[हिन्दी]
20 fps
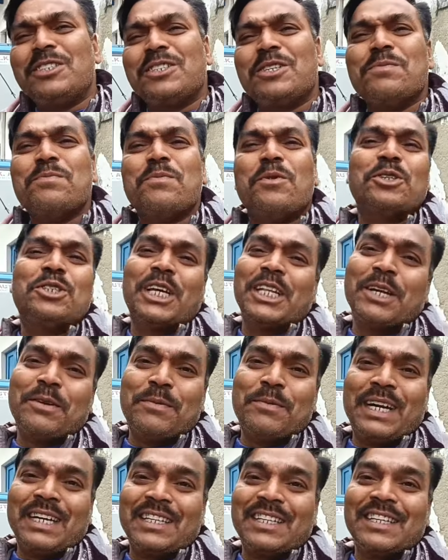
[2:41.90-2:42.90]
इसकी बहुत
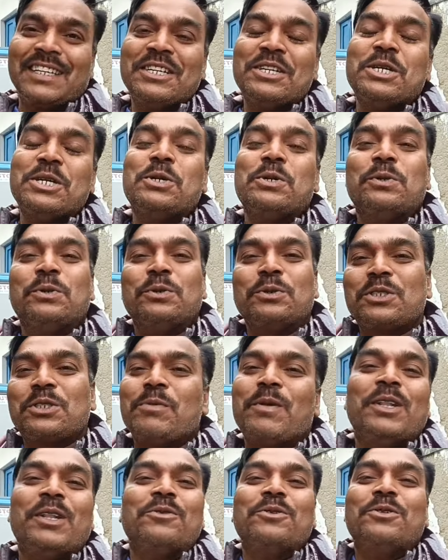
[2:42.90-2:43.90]
ज़्यादा मारते हैं
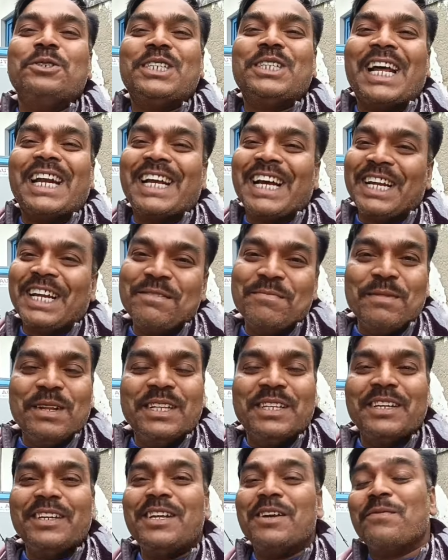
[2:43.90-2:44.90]
उसके बाद उनको जानकारी
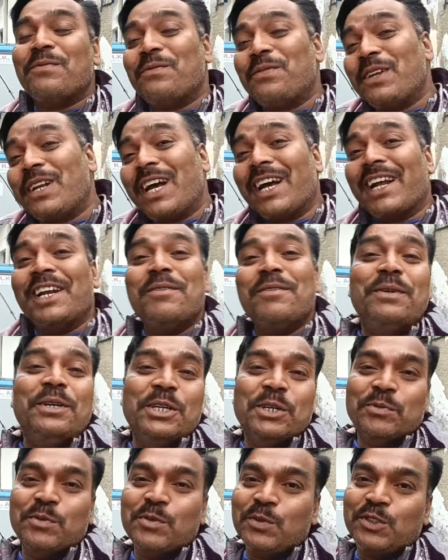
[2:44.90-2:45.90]
मिलती नहीं है फिर अगले
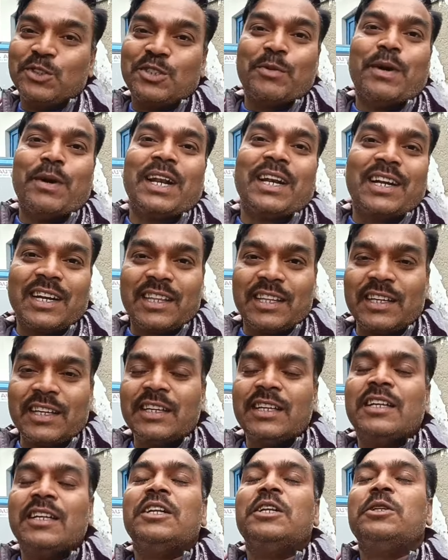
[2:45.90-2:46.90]
वीडियो में वो सवाल करते
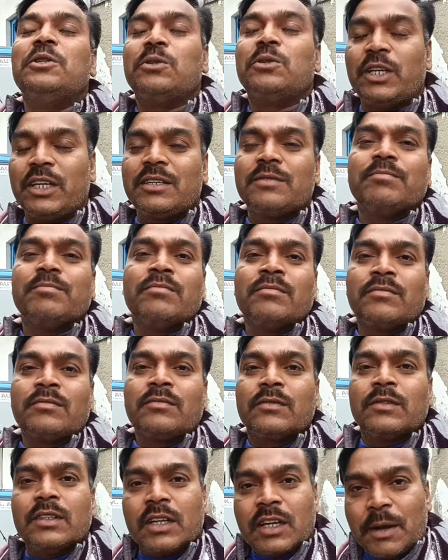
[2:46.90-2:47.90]
हैं तो एक
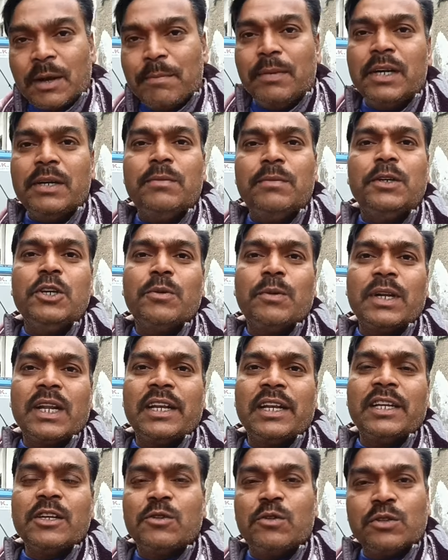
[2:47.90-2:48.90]
कंप्लीट वीडियो
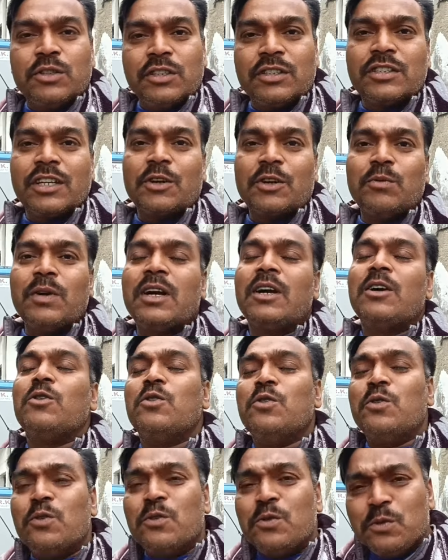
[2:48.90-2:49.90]
बनाने की कोशिश करूँगा
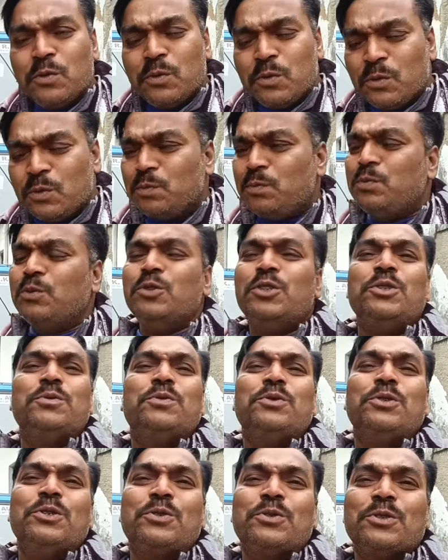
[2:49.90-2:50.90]

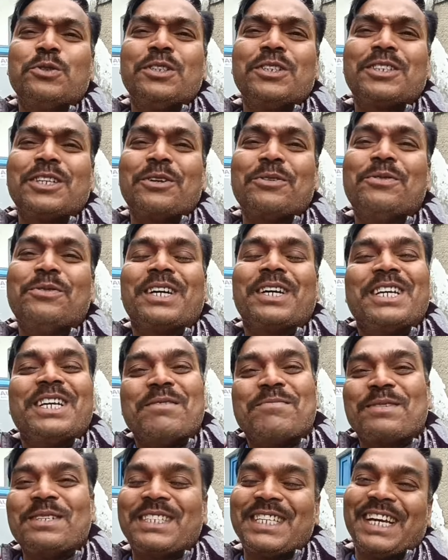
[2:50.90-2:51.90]
पूरी पूरी कोशिश करूँगा
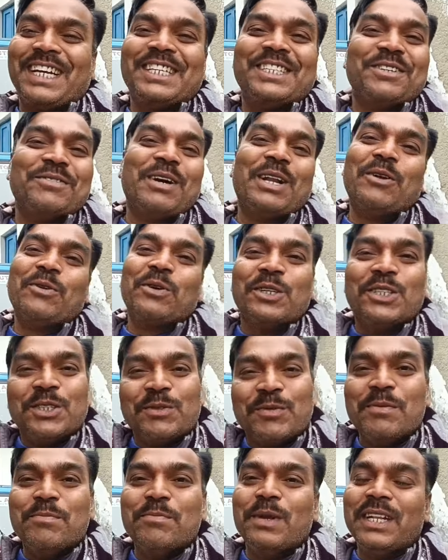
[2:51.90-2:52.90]
कि आपके सारे सवालों के
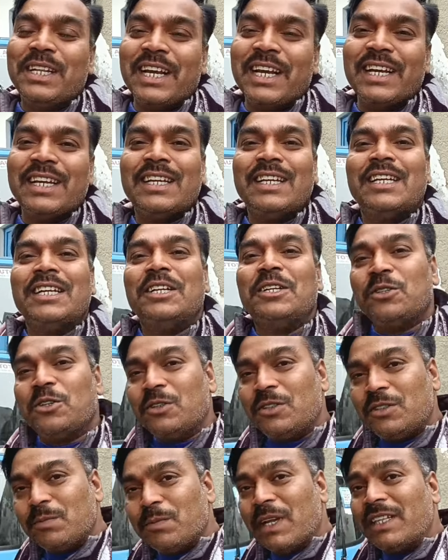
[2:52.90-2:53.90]
जवाब मिल जाए
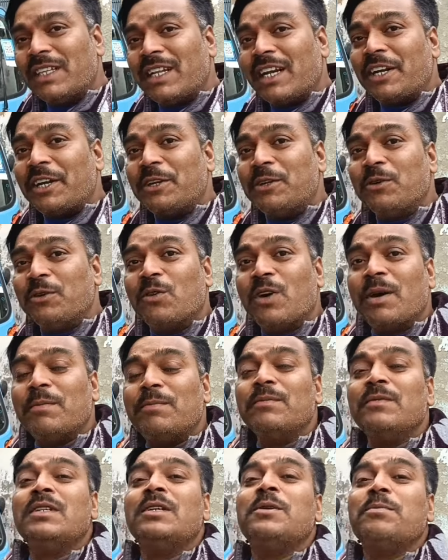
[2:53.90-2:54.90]
तो इस महिंद्रा ट्रियो को
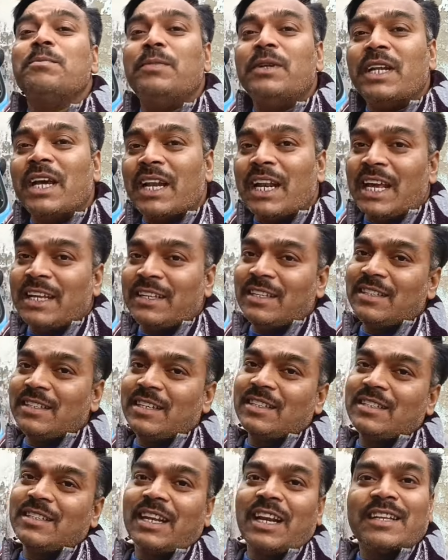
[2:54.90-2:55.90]
आप बिना
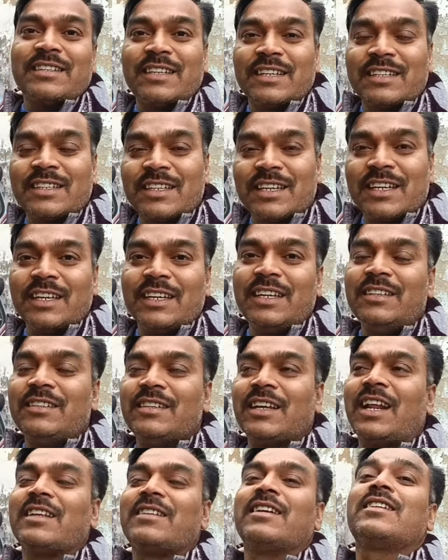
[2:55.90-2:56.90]
लाइसेंस के चला सकते हैं कि
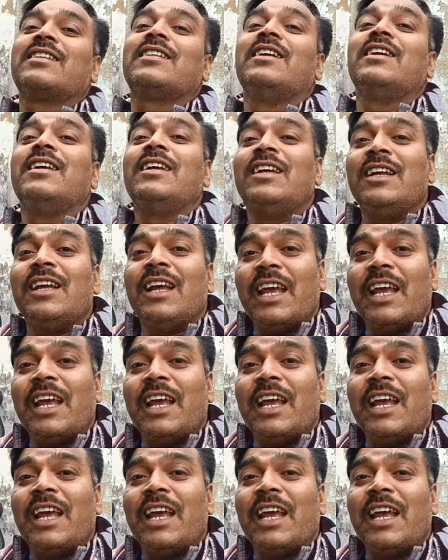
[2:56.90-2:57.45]
नहीं चला सकते